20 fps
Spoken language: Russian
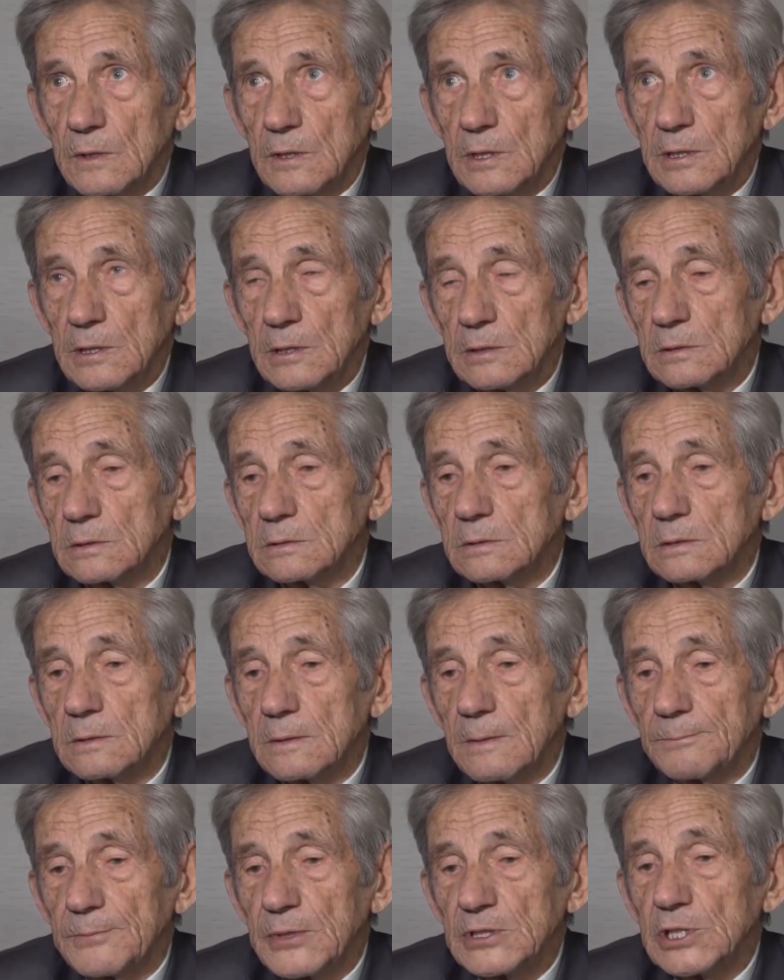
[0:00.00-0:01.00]
И
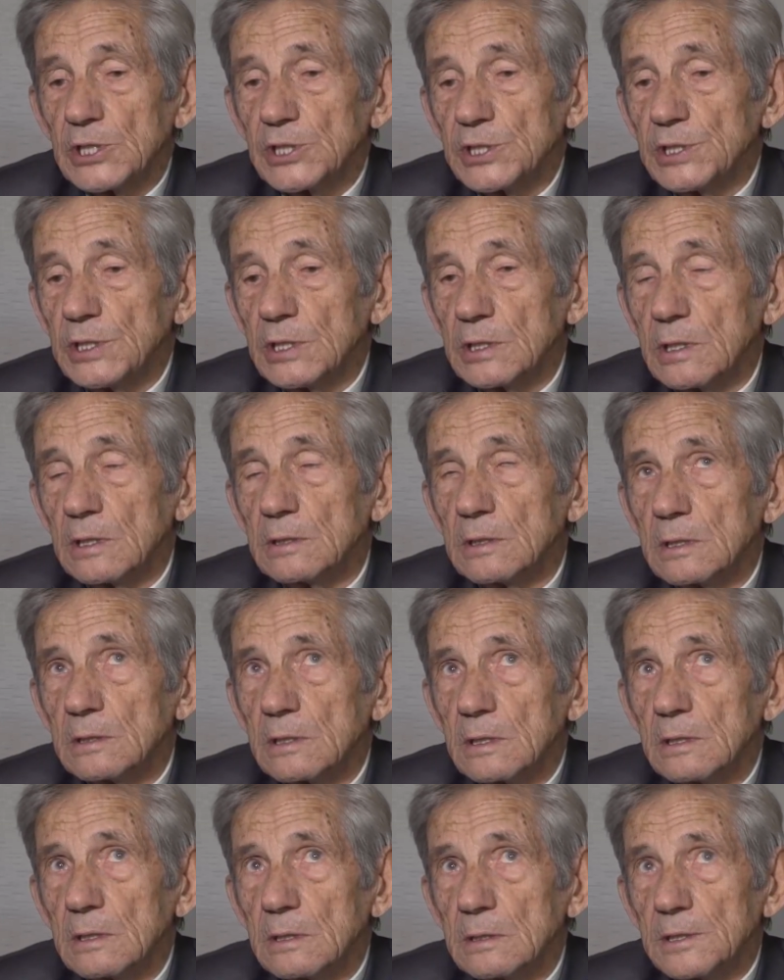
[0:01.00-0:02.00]
подошли
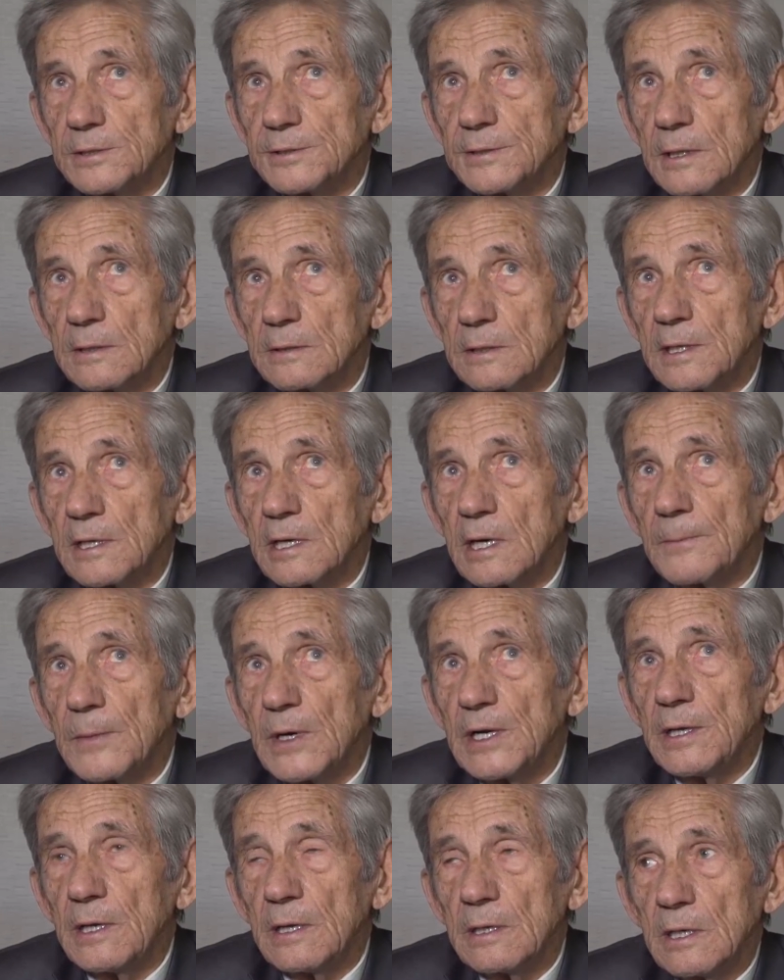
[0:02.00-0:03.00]
эти
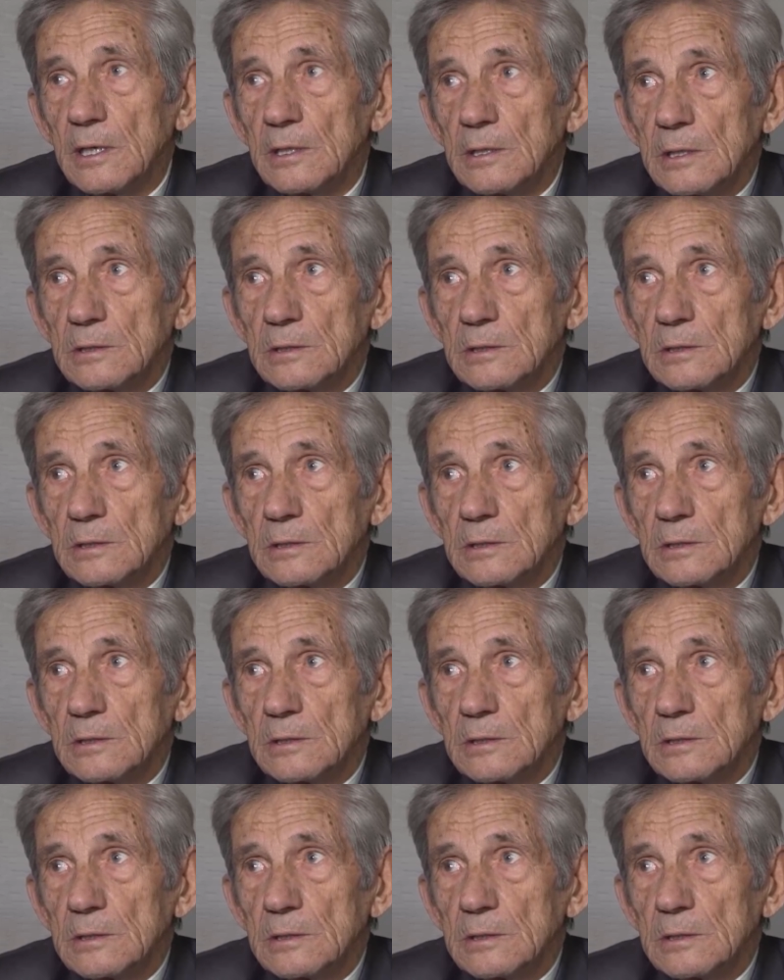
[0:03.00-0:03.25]
корабли